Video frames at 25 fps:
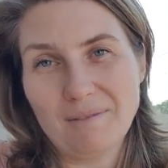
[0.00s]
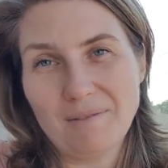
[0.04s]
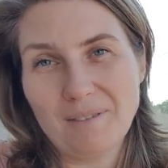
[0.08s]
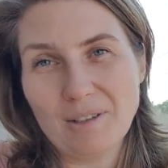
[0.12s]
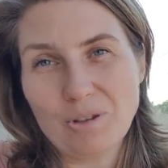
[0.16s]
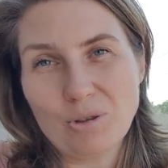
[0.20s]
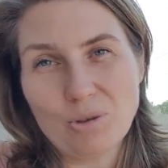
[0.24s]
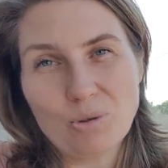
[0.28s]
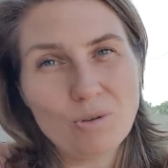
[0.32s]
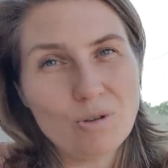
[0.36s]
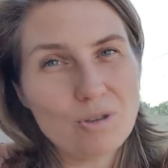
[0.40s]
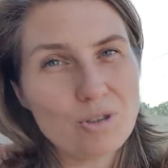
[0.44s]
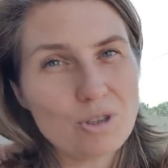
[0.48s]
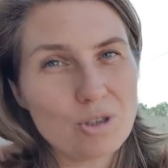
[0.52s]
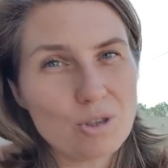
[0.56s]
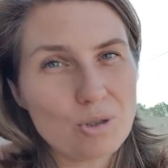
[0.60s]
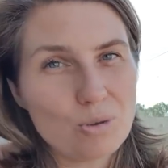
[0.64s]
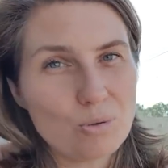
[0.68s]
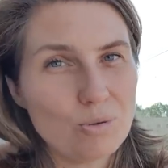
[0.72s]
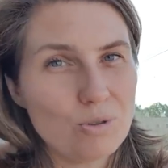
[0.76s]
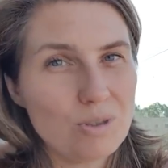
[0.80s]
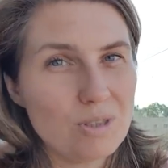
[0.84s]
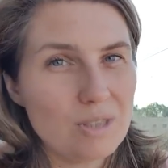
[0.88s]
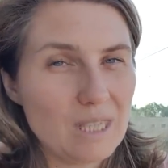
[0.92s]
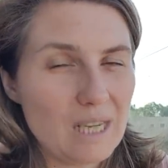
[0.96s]
В одной из
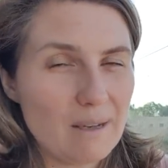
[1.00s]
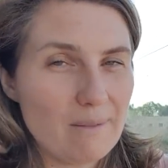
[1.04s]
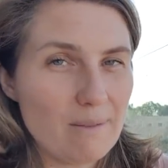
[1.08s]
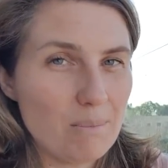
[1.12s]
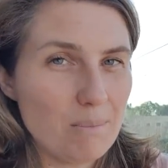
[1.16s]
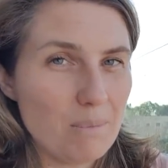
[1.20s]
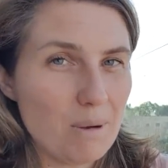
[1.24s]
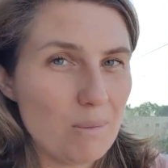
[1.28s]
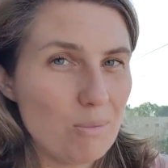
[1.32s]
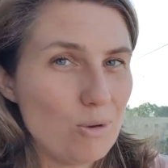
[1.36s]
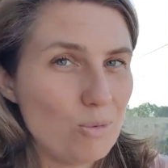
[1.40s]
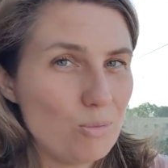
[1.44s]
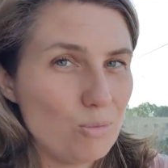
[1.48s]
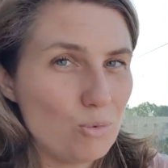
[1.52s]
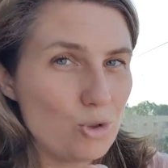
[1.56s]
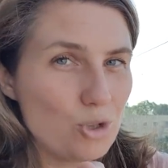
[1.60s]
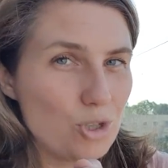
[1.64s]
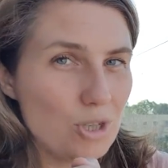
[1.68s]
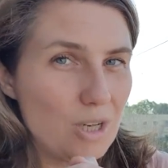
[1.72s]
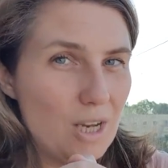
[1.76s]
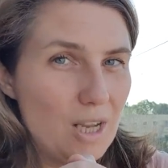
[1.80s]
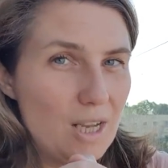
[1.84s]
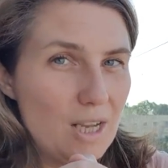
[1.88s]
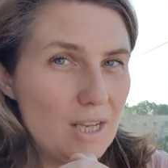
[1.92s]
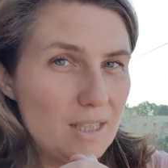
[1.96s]
экскурсий я вам, по-моему,
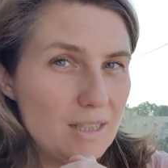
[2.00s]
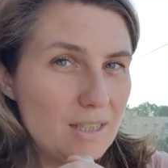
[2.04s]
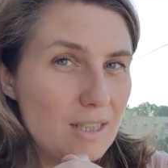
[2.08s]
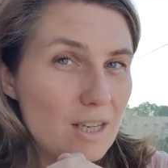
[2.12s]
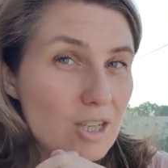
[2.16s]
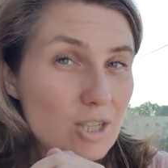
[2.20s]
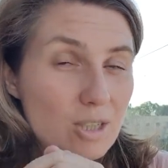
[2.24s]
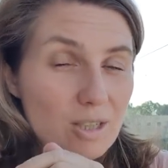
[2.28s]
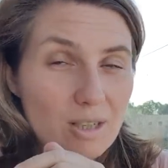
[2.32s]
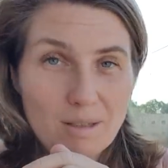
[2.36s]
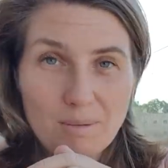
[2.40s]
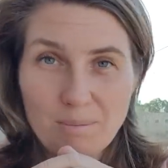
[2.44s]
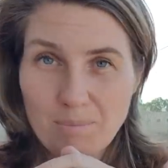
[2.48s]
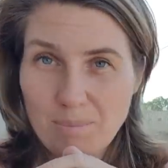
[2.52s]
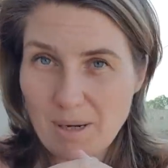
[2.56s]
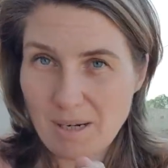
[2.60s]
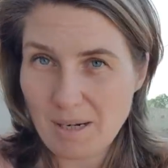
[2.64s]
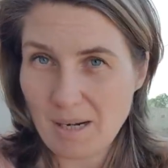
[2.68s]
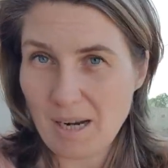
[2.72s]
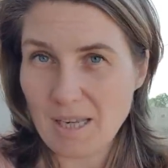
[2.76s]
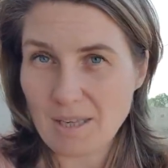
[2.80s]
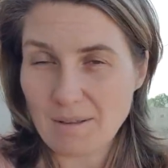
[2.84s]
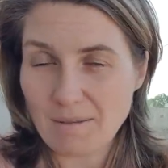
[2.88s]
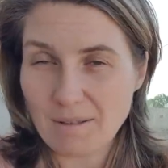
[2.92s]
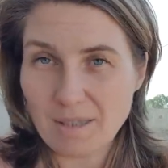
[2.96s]
уже даже
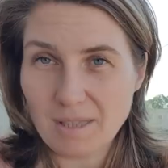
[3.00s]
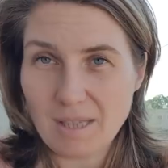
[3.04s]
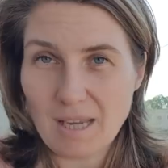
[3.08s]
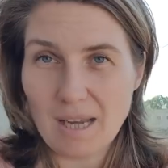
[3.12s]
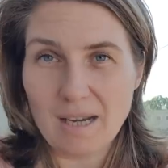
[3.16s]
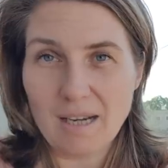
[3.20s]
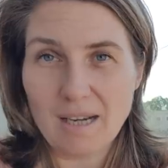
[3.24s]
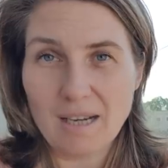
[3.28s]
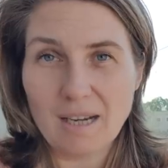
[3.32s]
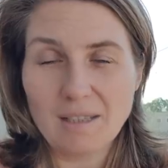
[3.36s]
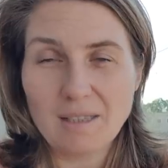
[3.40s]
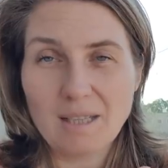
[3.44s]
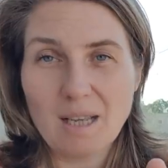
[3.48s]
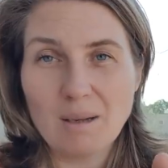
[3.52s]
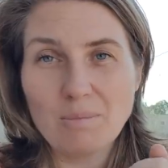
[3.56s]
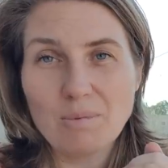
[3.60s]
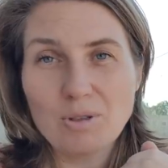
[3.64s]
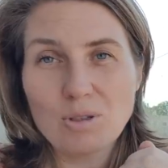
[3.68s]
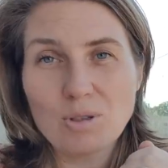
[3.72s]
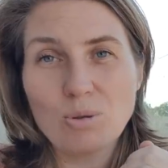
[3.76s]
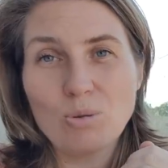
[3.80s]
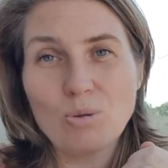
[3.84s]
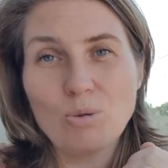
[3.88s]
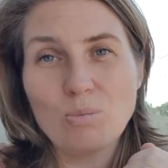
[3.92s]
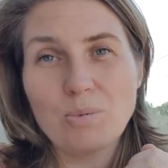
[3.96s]
показывала, да, когда мы
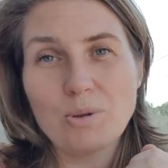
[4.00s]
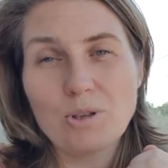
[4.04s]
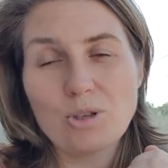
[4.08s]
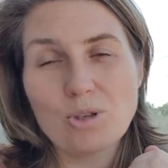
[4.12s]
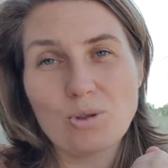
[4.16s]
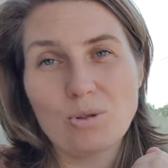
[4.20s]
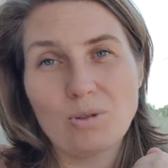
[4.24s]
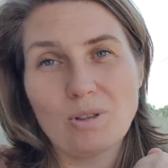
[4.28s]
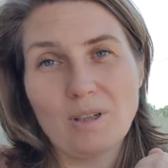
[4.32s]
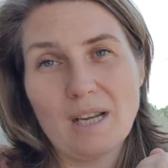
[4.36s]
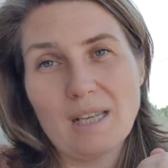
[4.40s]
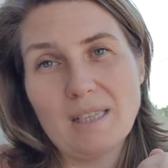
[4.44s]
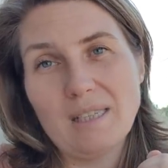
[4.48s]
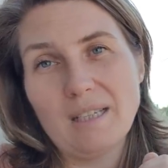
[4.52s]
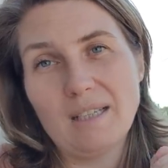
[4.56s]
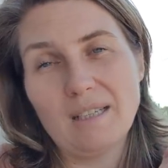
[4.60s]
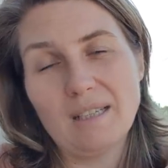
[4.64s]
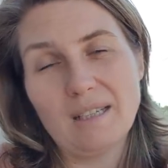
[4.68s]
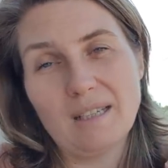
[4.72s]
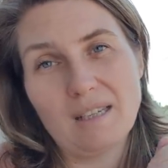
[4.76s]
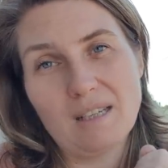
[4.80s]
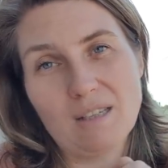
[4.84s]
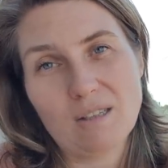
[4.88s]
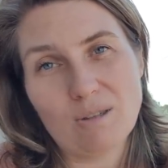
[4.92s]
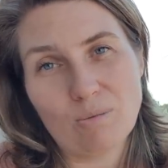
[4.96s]
с группой еще ходили
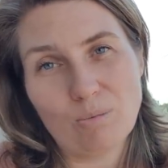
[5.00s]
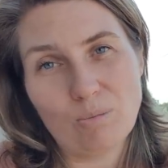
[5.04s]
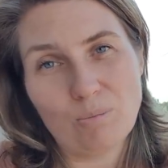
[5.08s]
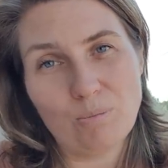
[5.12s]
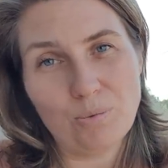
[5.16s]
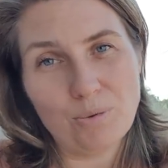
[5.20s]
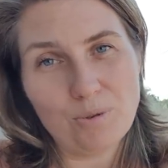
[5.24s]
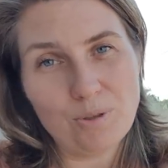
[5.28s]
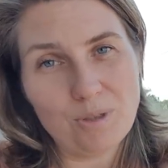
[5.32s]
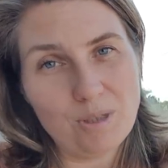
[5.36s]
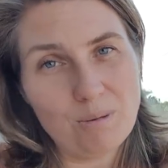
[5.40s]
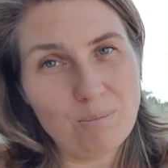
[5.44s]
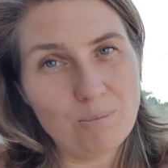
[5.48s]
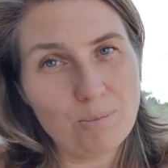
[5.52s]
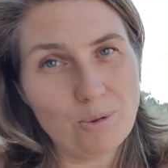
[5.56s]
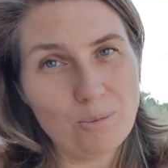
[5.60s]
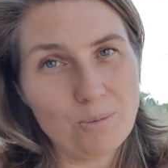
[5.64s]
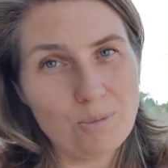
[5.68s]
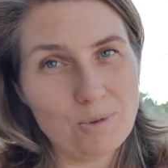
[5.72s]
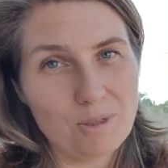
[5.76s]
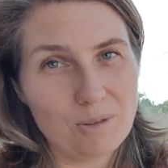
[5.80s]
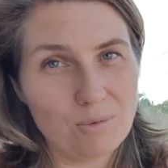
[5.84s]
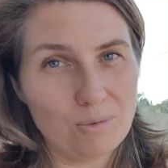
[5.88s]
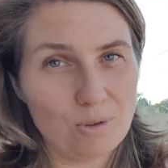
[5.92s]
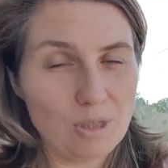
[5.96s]
крестным пути,
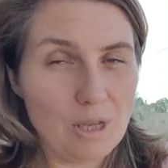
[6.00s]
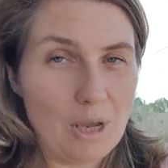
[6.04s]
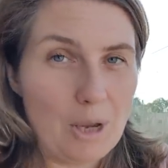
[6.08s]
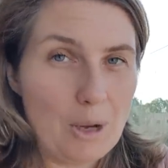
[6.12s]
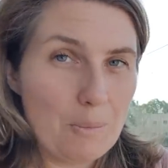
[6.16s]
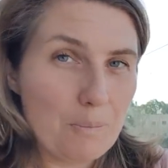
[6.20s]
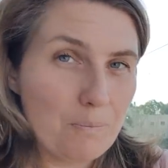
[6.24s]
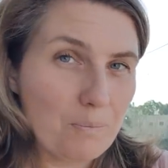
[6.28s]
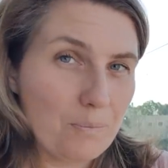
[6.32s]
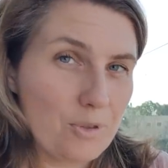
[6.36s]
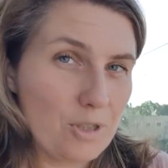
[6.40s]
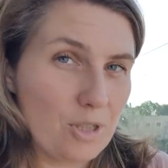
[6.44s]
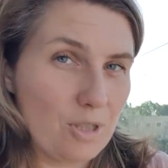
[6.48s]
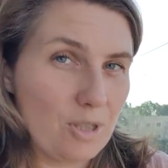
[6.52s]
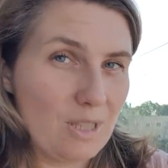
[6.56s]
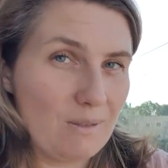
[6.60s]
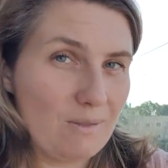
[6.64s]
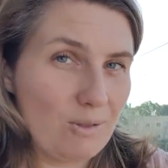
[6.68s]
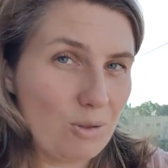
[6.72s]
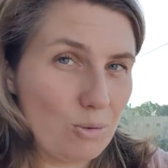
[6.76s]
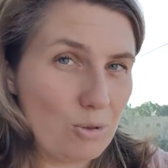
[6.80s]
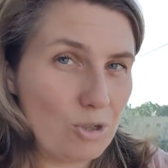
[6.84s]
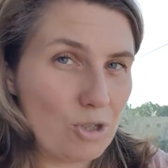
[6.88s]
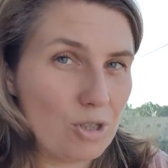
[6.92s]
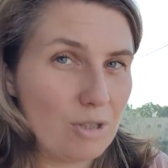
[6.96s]
помните, вот через
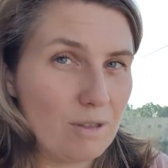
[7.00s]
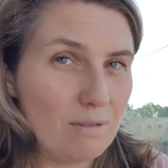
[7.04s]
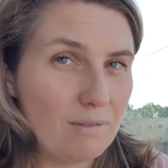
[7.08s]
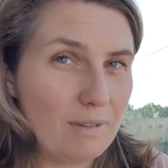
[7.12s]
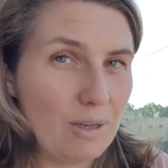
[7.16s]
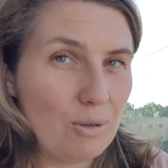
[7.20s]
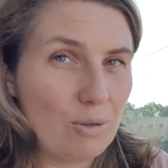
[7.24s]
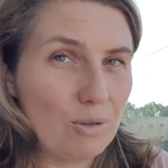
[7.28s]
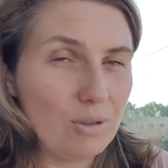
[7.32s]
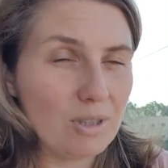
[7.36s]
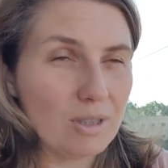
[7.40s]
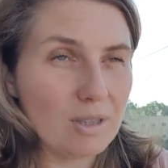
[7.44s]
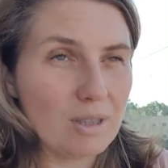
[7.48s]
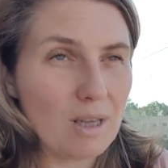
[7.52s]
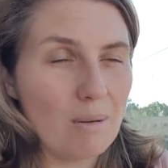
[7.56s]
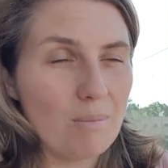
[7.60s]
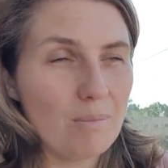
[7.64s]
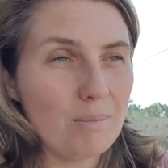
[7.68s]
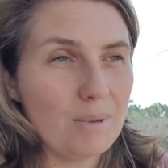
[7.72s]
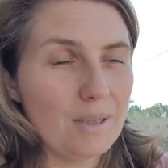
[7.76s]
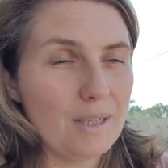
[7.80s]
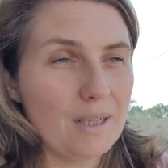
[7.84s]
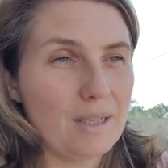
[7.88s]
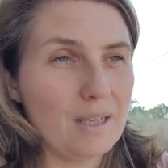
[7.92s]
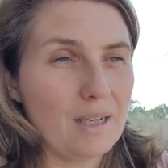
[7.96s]
цветочные ворота. Там
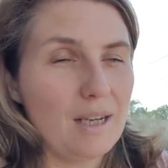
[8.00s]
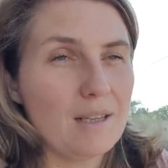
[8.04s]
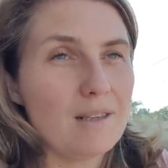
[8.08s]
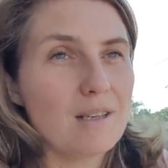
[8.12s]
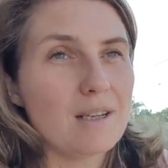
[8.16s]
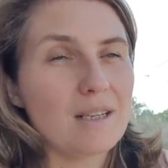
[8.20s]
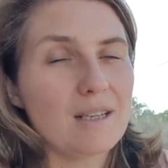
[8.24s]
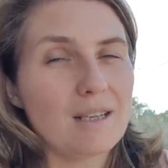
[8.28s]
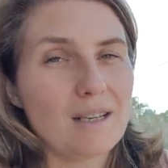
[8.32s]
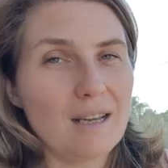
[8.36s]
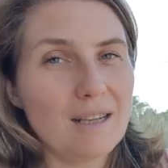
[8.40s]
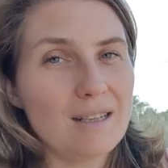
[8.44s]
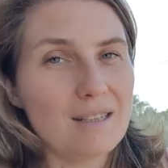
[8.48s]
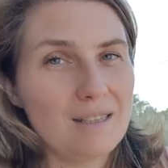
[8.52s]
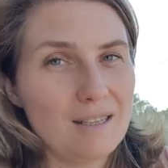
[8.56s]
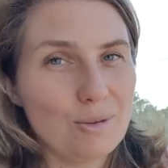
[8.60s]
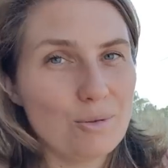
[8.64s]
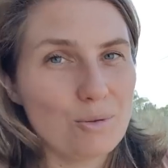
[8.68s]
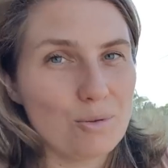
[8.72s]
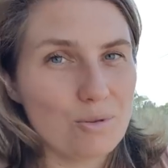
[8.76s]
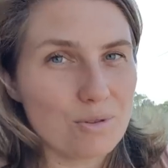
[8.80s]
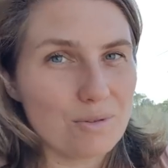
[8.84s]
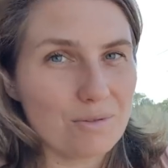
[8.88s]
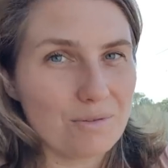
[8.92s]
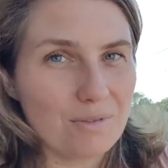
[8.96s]
были кадры, как
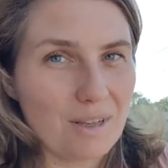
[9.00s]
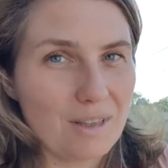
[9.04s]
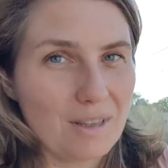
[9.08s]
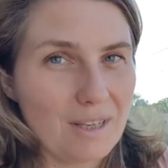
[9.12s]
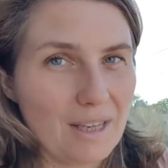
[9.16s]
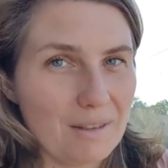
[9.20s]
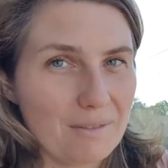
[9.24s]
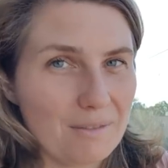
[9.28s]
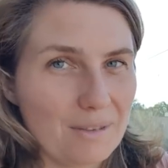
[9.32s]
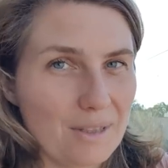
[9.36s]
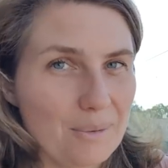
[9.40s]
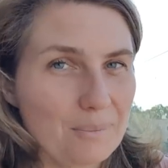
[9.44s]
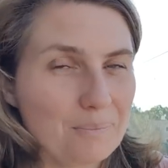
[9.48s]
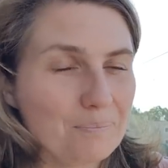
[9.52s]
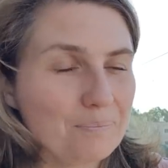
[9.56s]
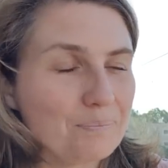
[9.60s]
делается фалафель.